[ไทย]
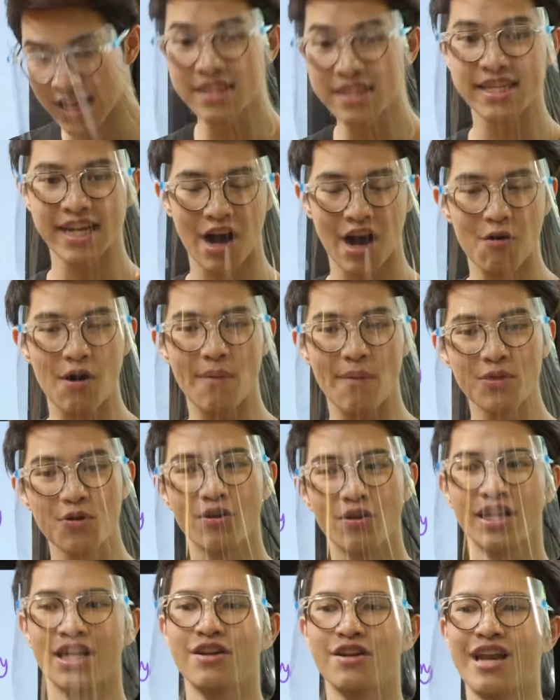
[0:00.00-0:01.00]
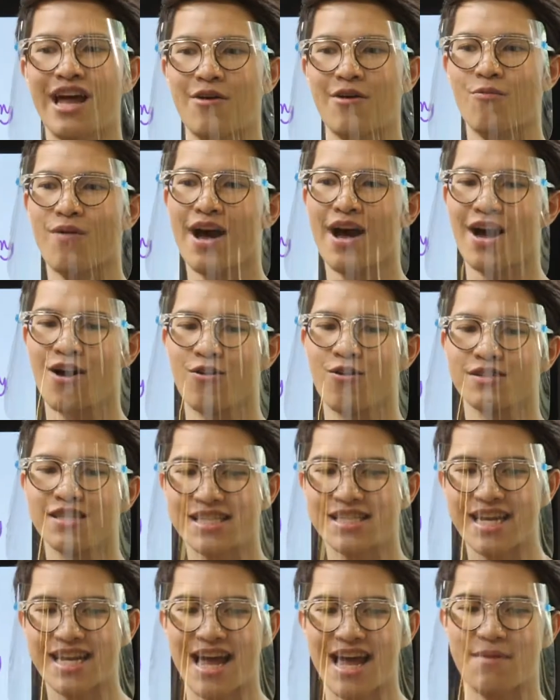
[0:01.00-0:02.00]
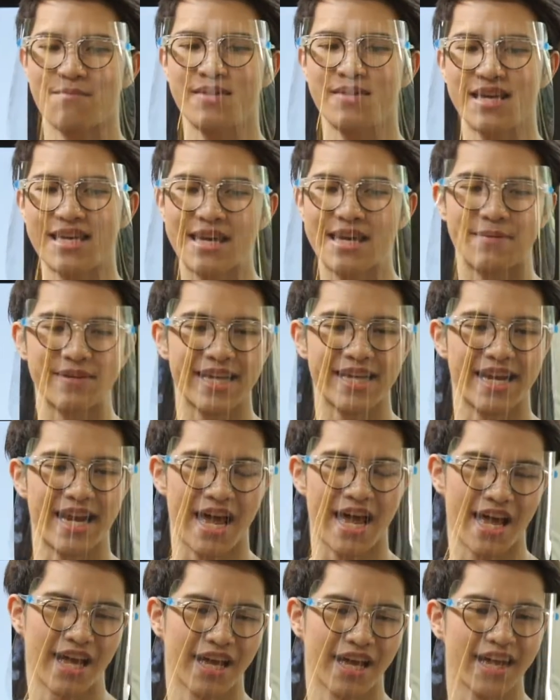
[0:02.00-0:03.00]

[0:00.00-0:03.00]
จริงเขาคำนวณได้เลยนะว่าออกซิเจนนะมีกี่เปอร์เซ็นต์นะ